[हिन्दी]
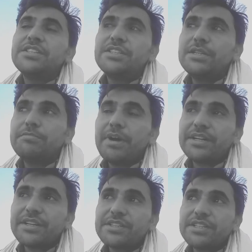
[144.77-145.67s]
ये
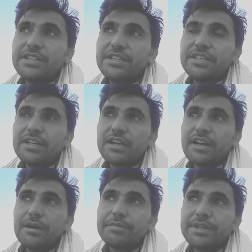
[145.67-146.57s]
मैट्रिक से लेकर
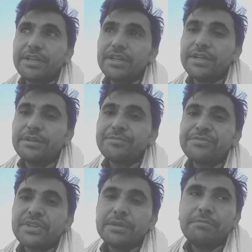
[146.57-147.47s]

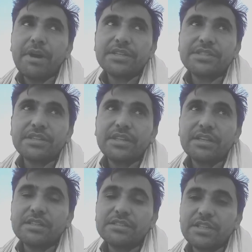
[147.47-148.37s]
आपके मास्टर तक